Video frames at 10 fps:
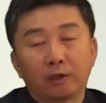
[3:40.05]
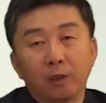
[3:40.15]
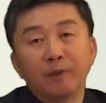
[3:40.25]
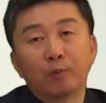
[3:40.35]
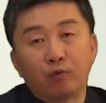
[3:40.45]

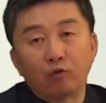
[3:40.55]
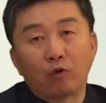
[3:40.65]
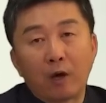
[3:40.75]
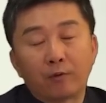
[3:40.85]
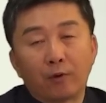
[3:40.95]
그럼에도
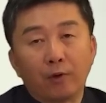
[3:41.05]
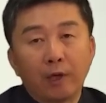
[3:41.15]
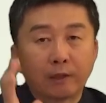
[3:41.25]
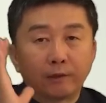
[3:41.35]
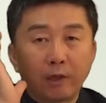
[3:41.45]

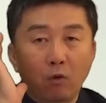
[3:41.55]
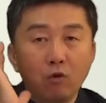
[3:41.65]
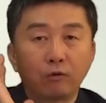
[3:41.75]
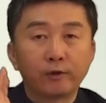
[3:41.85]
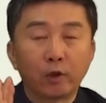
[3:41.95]
불구하고 그의
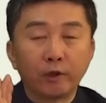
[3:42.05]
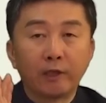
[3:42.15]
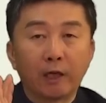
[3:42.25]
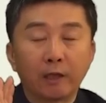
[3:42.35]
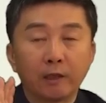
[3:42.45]
얼굴
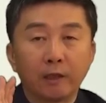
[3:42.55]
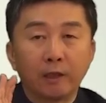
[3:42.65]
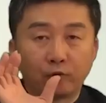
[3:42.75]
선이나